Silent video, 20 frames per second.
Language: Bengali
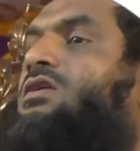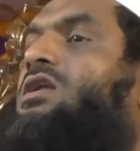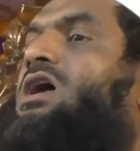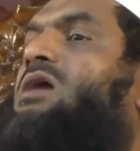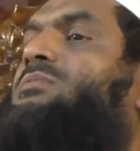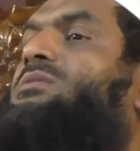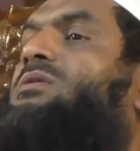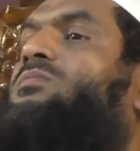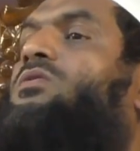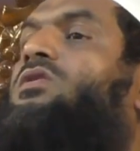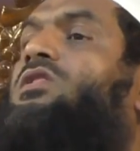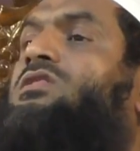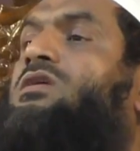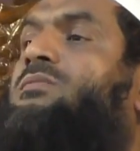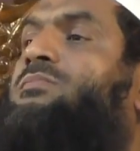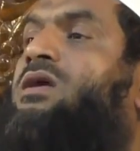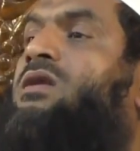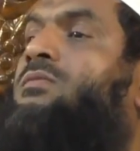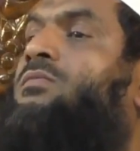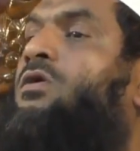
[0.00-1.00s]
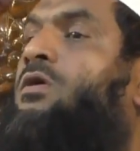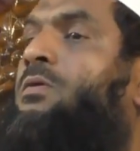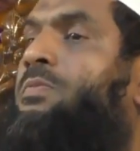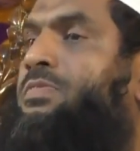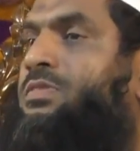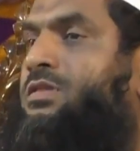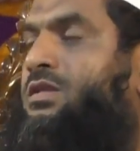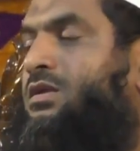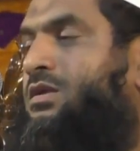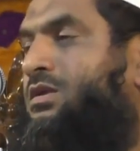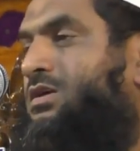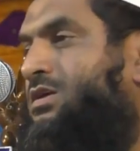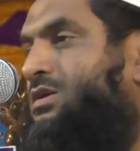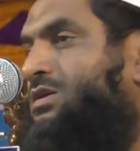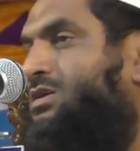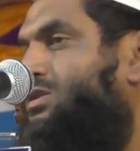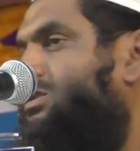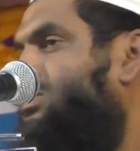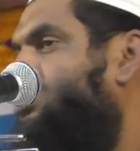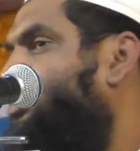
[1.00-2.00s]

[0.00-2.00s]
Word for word: আমি বলতে পারবো যে